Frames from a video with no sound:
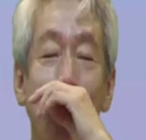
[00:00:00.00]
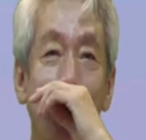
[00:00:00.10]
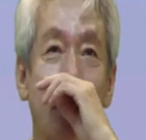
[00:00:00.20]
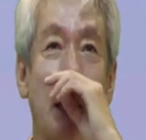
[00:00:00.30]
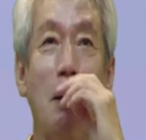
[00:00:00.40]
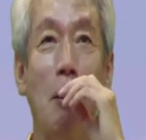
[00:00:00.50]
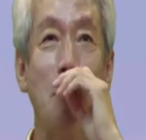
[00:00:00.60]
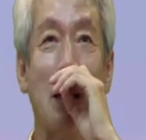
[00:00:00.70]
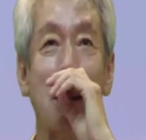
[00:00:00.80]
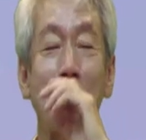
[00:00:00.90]
제가
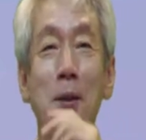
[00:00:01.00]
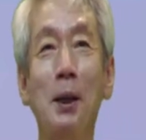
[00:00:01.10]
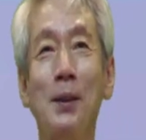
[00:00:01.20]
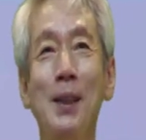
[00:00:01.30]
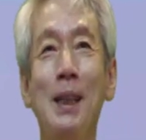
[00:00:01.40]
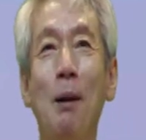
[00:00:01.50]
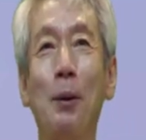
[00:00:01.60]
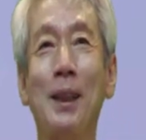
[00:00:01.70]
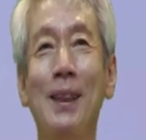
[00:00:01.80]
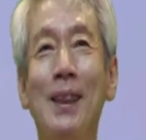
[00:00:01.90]
얼마나 천천히 뛰냐
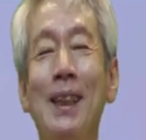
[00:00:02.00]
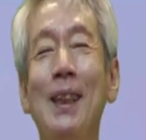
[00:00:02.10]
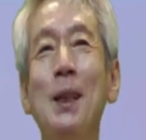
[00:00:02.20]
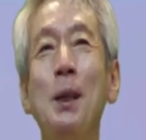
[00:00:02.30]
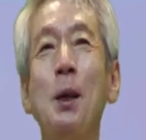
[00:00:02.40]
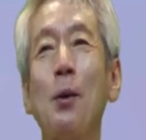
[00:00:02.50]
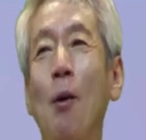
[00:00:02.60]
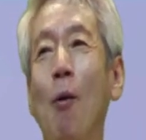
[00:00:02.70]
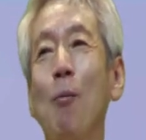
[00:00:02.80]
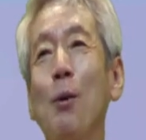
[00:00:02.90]
볼더니
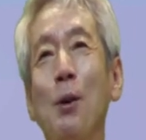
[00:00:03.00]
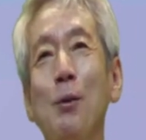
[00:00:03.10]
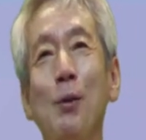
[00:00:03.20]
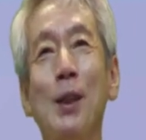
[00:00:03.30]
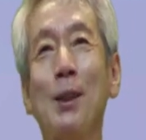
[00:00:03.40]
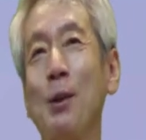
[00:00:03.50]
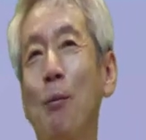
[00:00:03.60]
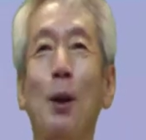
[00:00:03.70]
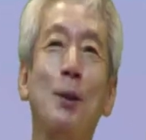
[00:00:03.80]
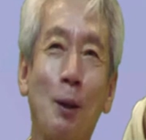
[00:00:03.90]
경보 선수들이
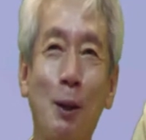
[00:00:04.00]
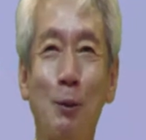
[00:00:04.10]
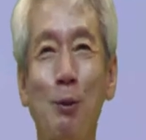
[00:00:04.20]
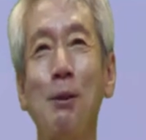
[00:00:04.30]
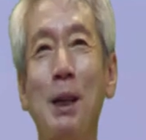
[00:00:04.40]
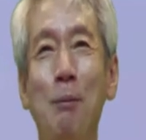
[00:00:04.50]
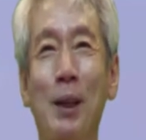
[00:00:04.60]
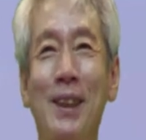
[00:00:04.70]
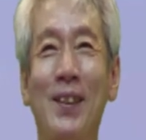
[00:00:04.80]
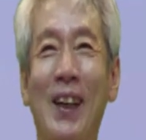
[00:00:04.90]
저번 저를 추월해
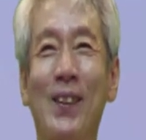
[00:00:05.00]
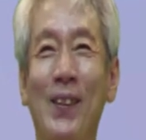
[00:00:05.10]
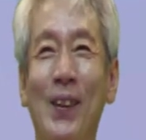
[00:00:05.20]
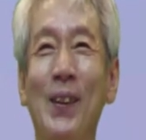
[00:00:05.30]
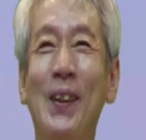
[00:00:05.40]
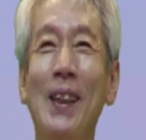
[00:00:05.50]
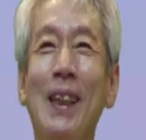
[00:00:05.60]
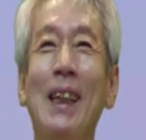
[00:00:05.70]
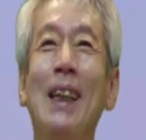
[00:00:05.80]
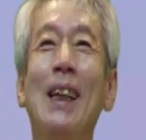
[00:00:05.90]
버리더라고.
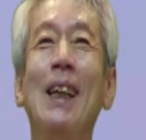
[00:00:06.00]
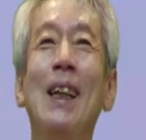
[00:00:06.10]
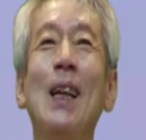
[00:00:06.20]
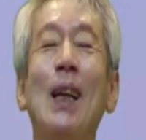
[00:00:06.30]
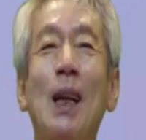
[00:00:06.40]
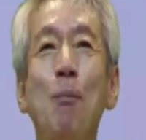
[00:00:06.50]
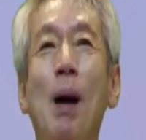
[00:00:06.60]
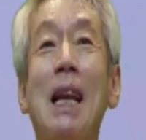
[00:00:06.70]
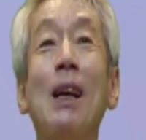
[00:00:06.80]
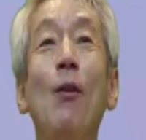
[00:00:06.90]
그러니까
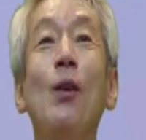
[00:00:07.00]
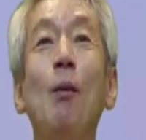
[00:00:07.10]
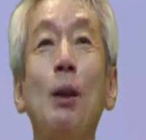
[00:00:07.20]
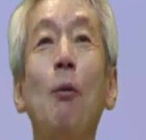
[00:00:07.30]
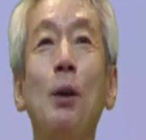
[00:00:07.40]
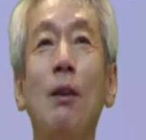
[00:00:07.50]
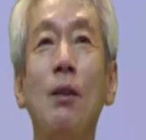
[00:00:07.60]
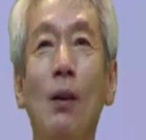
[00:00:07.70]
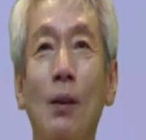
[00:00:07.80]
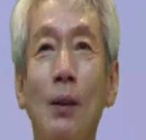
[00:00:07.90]
빨리 걷는 것보다 오히려
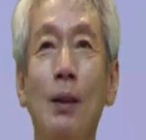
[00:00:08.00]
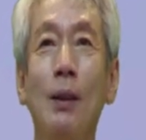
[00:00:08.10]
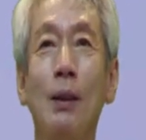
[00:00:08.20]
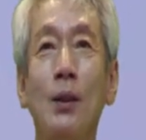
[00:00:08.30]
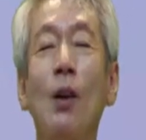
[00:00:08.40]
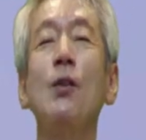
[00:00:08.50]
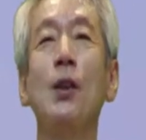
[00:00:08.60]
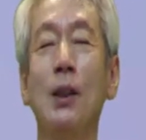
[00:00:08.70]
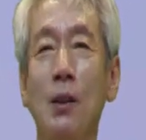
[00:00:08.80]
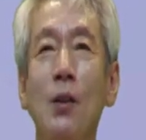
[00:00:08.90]
더
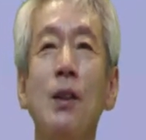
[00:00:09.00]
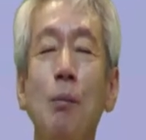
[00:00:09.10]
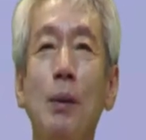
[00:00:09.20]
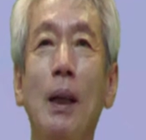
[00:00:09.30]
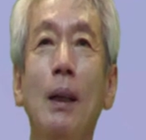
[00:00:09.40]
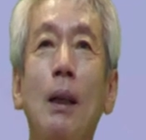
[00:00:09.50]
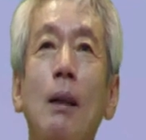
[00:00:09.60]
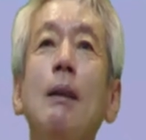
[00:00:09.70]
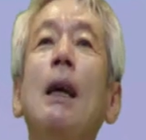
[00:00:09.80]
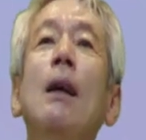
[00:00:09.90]
천천히 걷습니다.
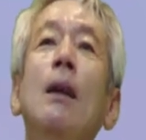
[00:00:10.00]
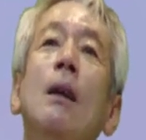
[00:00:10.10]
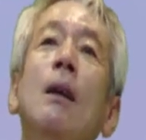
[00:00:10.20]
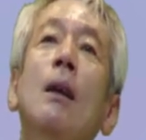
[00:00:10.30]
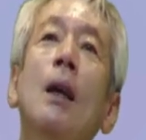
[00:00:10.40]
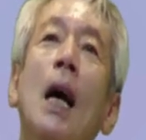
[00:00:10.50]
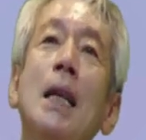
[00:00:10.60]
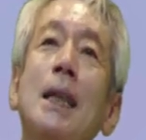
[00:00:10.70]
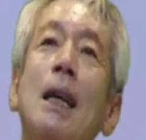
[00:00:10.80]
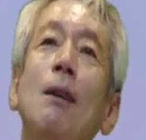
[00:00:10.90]
그런데 한
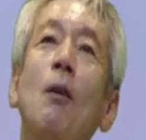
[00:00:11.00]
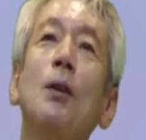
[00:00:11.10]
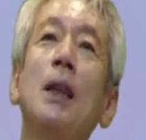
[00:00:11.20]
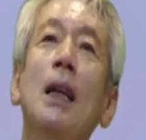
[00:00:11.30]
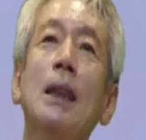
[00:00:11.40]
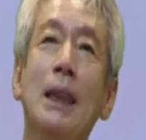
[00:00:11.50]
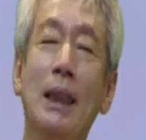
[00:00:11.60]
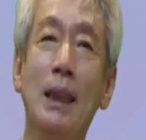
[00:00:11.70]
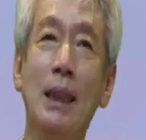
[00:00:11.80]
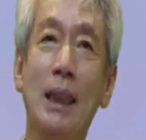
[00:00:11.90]
시간을
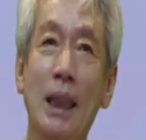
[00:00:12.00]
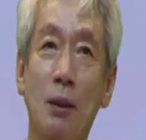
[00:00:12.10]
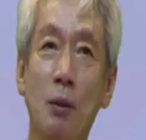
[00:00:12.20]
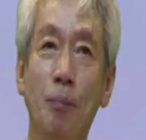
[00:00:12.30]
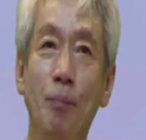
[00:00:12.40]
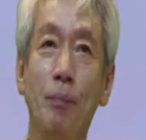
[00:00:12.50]
걷자니 이게 좀